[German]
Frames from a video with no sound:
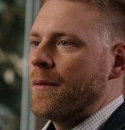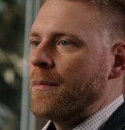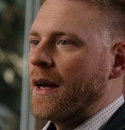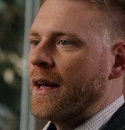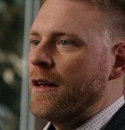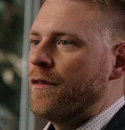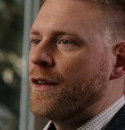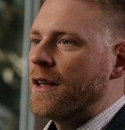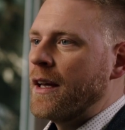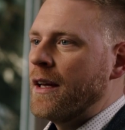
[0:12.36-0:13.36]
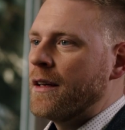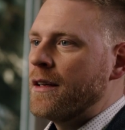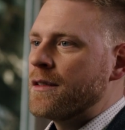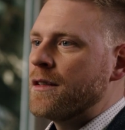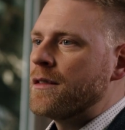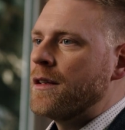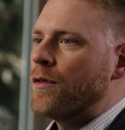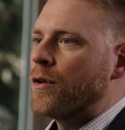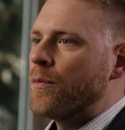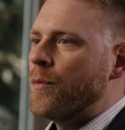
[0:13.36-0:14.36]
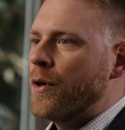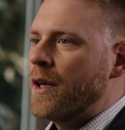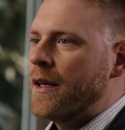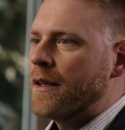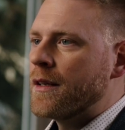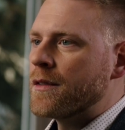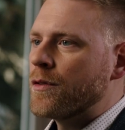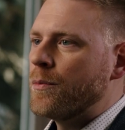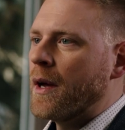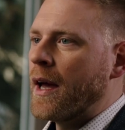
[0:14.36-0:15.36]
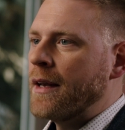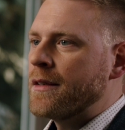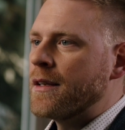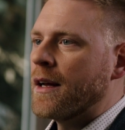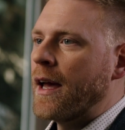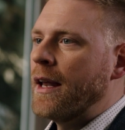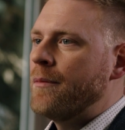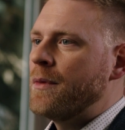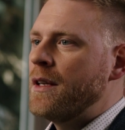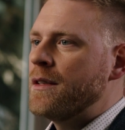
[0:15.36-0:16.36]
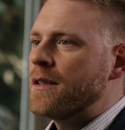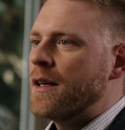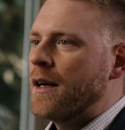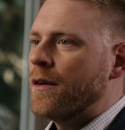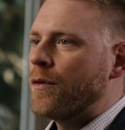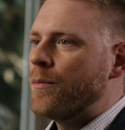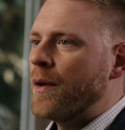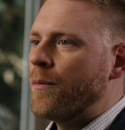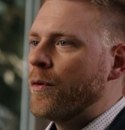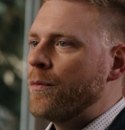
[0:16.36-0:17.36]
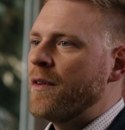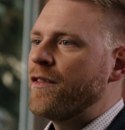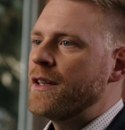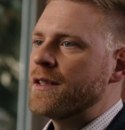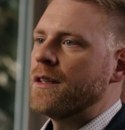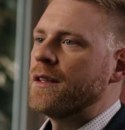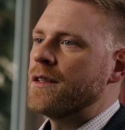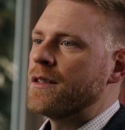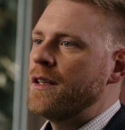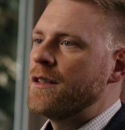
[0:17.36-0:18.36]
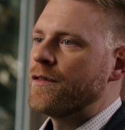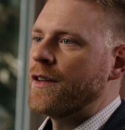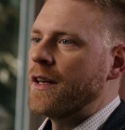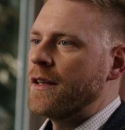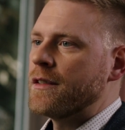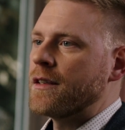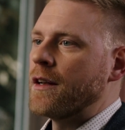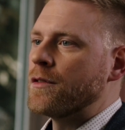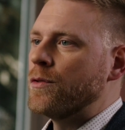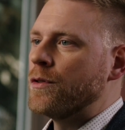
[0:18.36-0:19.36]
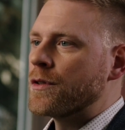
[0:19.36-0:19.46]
Bei Regelverträgen ist es jedoch möglich, dass du bereits nach einem Dienstjahr um ein unbefristetes Dienstverhältnis ansuchst.